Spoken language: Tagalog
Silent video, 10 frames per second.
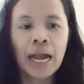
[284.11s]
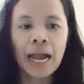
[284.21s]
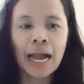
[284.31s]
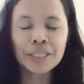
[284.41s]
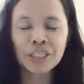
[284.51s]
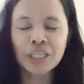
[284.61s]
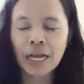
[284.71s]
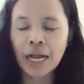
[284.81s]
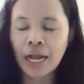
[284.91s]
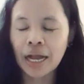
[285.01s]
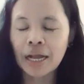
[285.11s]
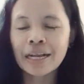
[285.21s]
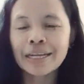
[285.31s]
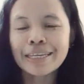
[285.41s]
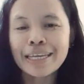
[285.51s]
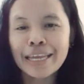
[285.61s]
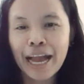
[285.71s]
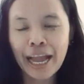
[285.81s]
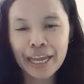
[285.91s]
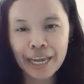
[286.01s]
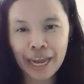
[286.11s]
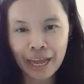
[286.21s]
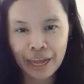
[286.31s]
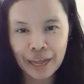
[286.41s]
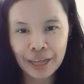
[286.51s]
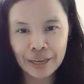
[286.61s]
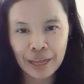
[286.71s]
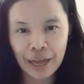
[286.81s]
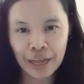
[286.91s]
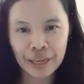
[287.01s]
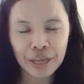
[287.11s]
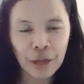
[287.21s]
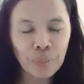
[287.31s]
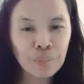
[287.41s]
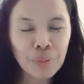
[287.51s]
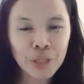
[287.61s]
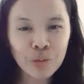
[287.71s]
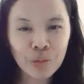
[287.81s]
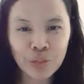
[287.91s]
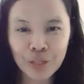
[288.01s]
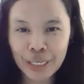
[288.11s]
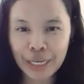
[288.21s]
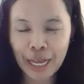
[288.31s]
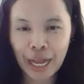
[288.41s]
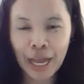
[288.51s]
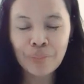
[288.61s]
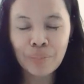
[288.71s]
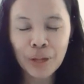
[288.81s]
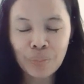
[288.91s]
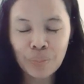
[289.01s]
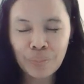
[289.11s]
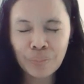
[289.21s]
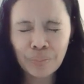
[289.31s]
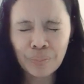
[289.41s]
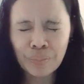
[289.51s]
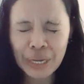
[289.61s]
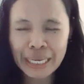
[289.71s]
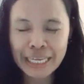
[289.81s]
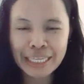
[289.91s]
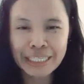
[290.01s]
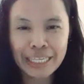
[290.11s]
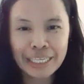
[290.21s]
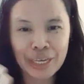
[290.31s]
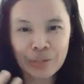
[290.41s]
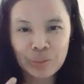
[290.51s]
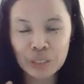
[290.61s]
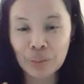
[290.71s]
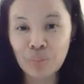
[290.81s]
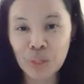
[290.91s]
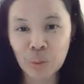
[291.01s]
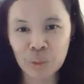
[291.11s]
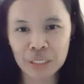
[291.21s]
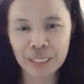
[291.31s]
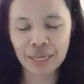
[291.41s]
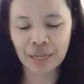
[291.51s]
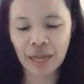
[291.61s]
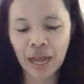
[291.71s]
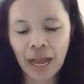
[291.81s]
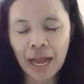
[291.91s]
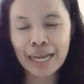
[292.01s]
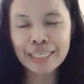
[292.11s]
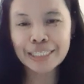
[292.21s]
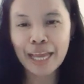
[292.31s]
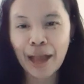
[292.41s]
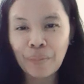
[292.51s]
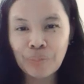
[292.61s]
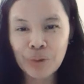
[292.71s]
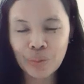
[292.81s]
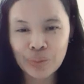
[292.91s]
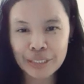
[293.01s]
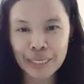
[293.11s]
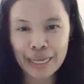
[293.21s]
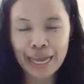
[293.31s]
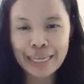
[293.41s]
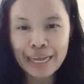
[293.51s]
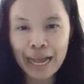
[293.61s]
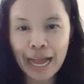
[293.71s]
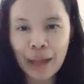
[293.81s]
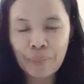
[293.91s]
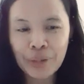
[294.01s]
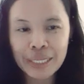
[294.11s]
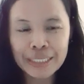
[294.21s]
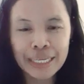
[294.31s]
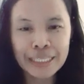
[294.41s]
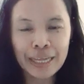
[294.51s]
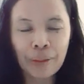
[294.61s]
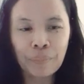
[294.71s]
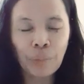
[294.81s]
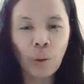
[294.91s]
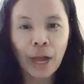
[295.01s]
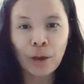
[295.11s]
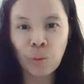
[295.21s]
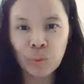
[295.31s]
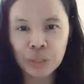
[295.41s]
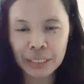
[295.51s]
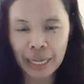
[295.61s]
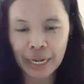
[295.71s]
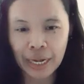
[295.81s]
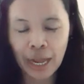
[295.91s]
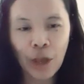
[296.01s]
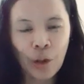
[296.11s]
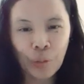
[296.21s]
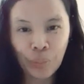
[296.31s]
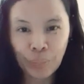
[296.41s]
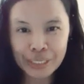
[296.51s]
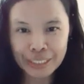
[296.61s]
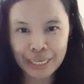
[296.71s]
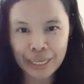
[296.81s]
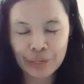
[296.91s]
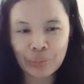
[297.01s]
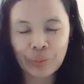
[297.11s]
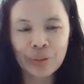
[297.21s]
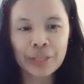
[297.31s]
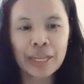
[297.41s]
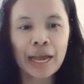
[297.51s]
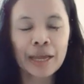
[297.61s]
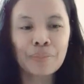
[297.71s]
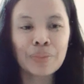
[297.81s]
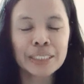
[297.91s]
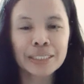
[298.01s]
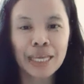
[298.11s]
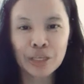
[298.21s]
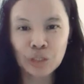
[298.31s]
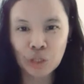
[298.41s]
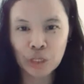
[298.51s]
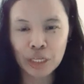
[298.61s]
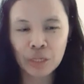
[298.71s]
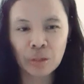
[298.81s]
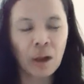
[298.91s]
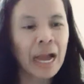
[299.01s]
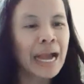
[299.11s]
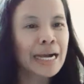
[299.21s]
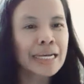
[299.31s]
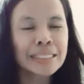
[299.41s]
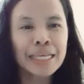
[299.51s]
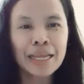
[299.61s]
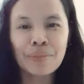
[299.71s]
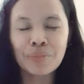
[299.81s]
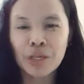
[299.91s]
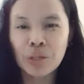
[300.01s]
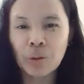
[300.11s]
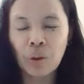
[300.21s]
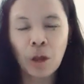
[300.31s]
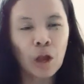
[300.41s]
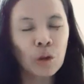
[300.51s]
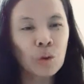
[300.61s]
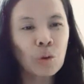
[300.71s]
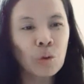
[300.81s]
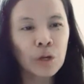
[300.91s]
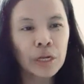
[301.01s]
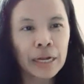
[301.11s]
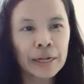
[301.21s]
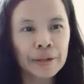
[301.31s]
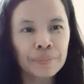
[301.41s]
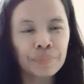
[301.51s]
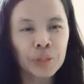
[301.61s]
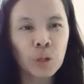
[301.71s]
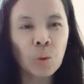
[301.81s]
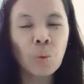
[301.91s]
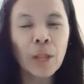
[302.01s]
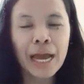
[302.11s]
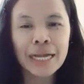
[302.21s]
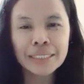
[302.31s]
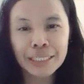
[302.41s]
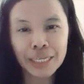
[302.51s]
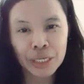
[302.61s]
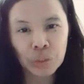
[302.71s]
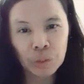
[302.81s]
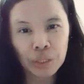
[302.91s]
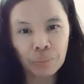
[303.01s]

At saka, kinakailangan ay manood din ka, ay ma- makinig din kayo sa music. Kasi ang music ay nakakapagdagdag po arousal upang sa ganoon ay mas enjoy ninyo. Kasi alam ninyo, kung uh, kung wala kasi kayo sa